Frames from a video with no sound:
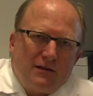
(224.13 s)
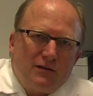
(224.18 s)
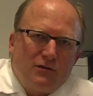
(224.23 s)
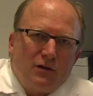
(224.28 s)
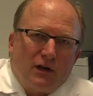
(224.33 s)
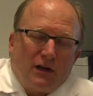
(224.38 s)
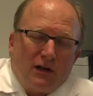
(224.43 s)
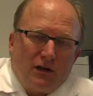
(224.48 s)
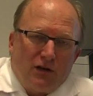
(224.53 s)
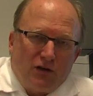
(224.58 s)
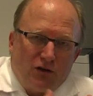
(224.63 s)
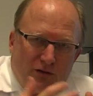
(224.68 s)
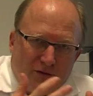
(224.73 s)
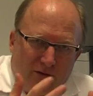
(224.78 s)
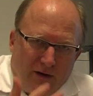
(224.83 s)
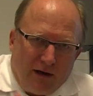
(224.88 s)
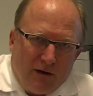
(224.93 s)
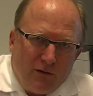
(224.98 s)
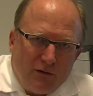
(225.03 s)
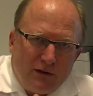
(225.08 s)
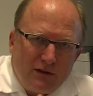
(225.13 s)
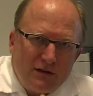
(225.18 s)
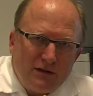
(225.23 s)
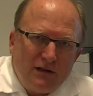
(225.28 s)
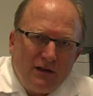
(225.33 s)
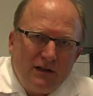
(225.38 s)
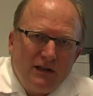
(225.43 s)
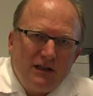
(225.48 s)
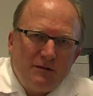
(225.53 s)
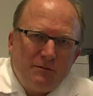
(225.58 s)
durch eine Schwellung des
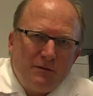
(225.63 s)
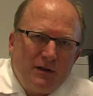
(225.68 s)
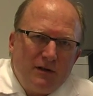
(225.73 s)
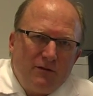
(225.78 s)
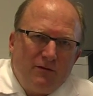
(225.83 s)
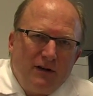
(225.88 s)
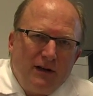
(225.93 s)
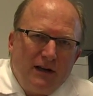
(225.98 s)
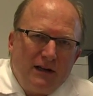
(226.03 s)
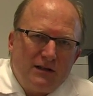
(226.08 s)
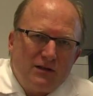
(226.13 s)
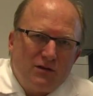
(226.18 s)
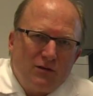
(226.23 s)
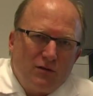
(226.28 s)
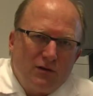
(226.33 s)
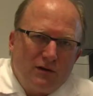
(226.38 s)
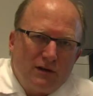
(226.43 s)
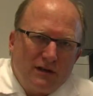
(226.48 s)
Gehirns bei einer Verletzung